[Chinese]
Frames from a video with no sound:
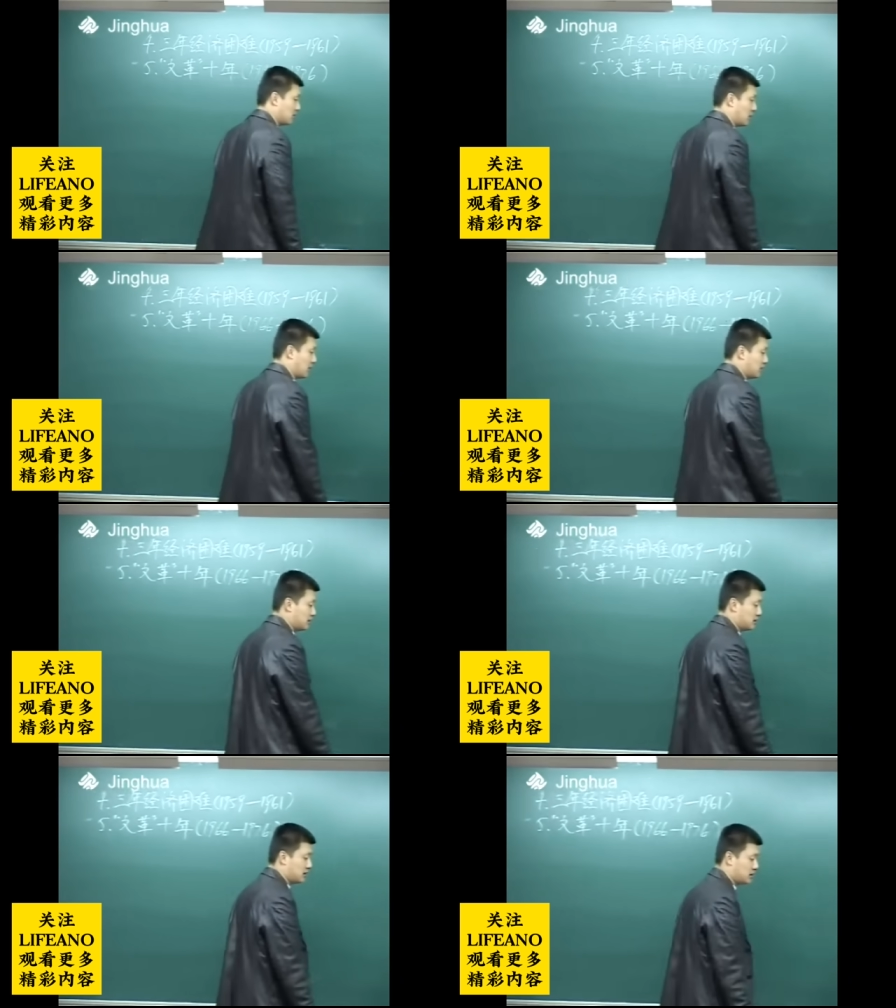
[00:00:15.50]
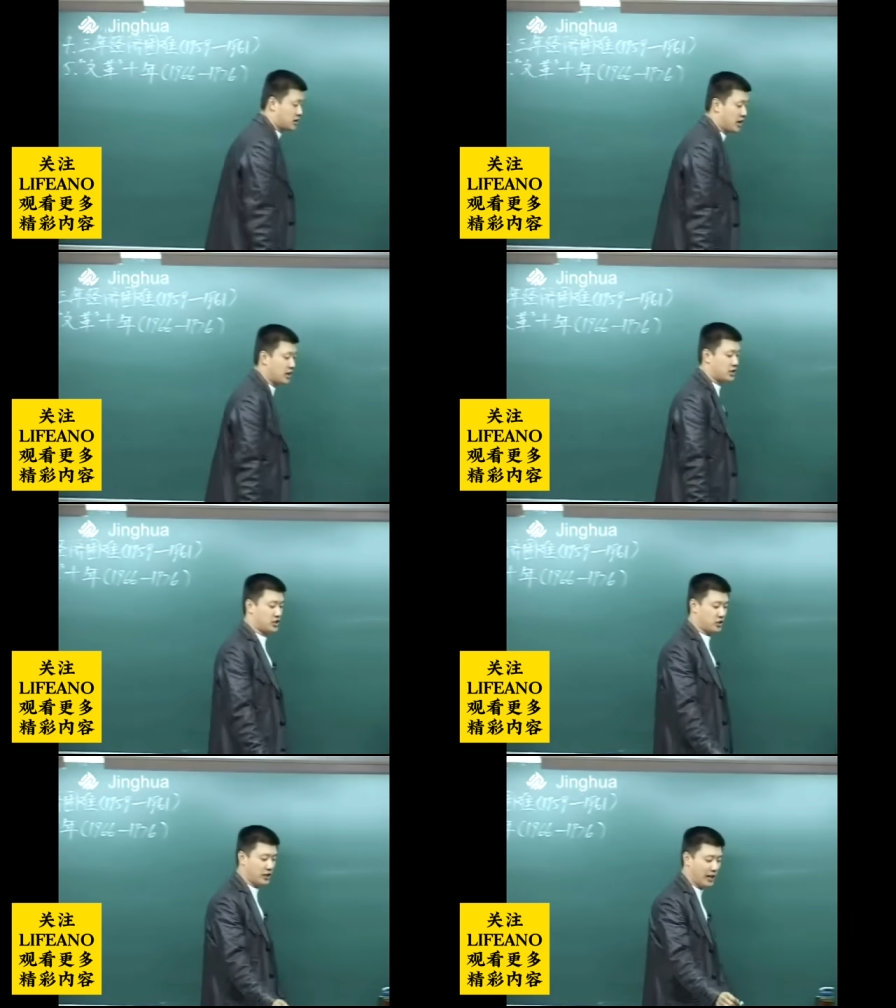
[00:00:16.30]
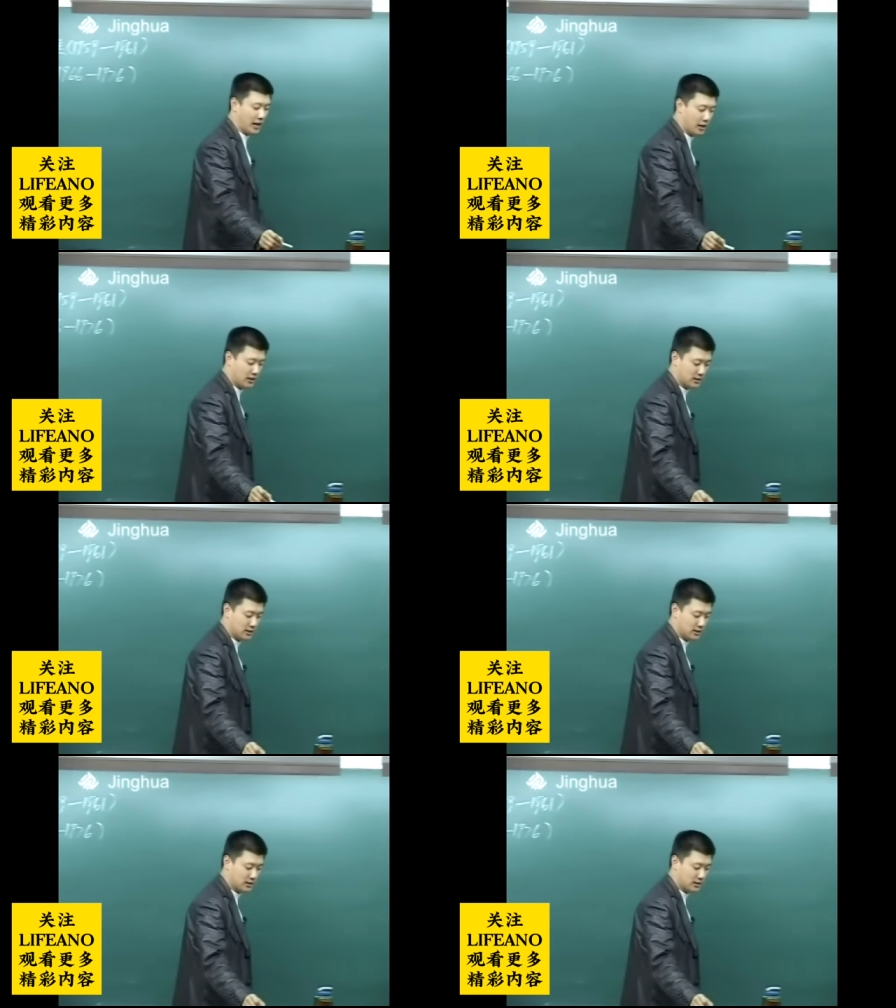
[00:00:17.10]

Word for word: 啊，这十年